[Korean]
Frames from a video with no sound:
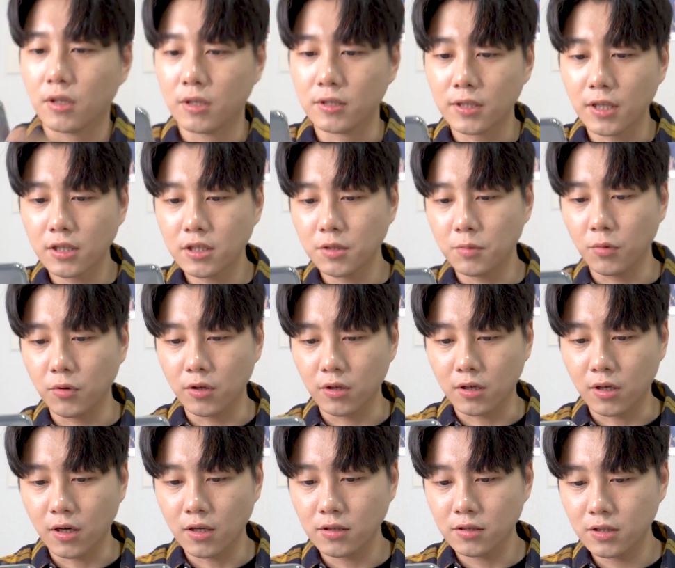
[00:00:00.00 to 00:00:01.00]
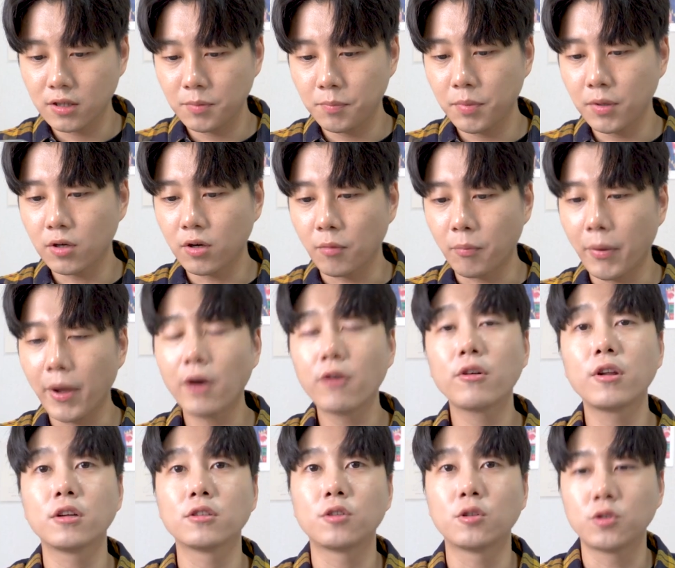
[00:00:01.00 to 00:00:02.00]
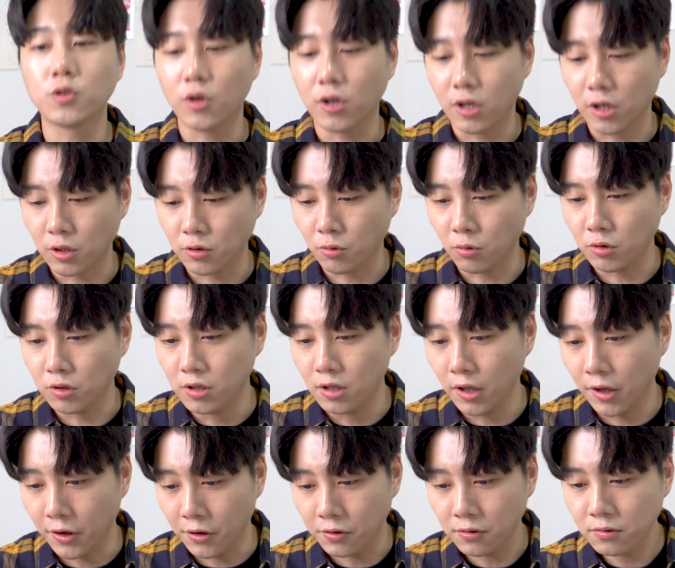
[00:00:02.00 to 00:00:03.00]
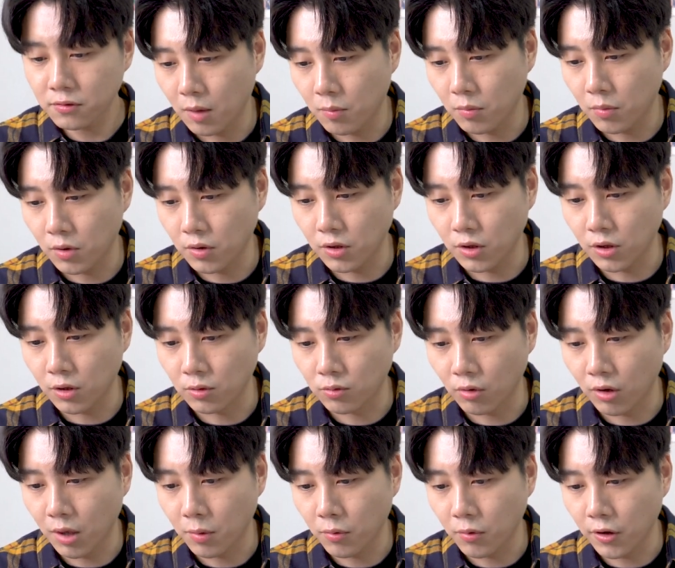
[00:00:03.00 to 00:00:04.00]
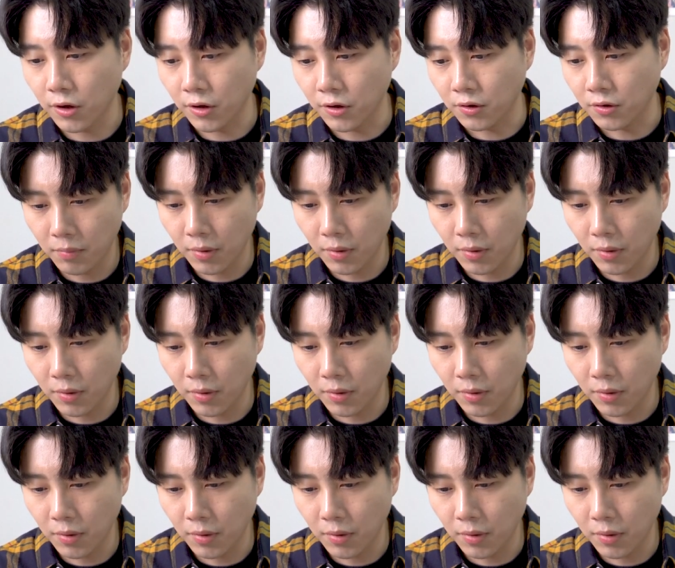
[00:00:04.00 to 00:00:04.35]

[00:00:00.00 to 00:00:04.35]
그 세트 보니까 스피커 페어링 설정하는 게 또 있네요. 한번 이걸 또 해볼게요.